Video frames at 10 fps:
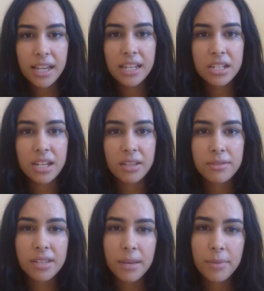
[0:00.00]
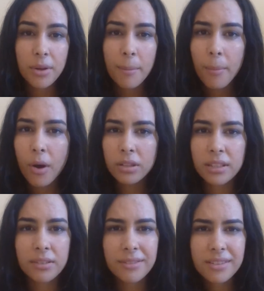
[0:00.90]
Ele já nos abriu a
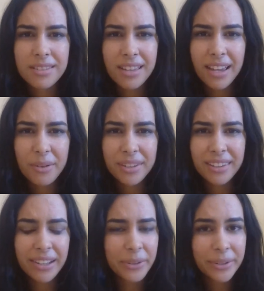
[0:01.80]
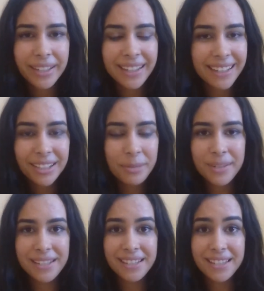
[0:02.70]
porta do céu, então ele não
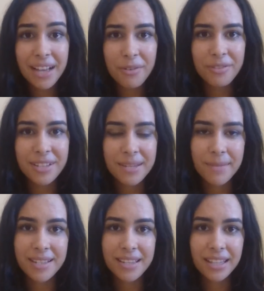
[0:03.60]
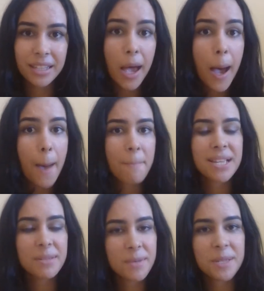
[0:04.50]
precisava fazer mais nada,
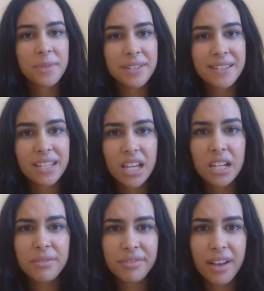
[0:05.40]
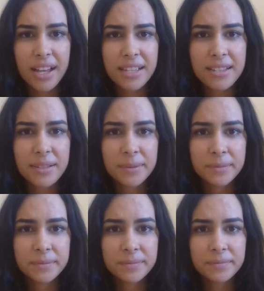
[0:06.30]
mas mesmo assim ele faz.
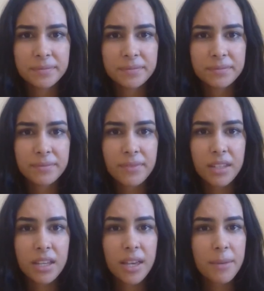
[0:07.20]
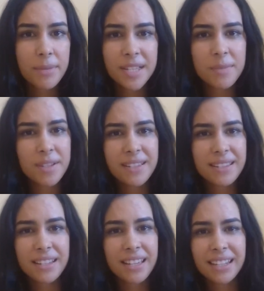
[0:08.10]
Mesmo
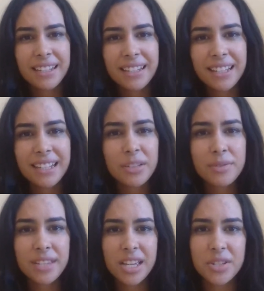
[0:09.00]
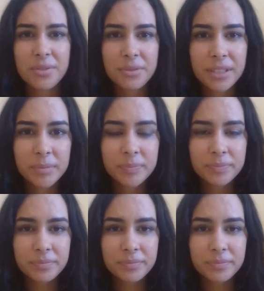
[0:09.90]
assim ele ele nos ajuda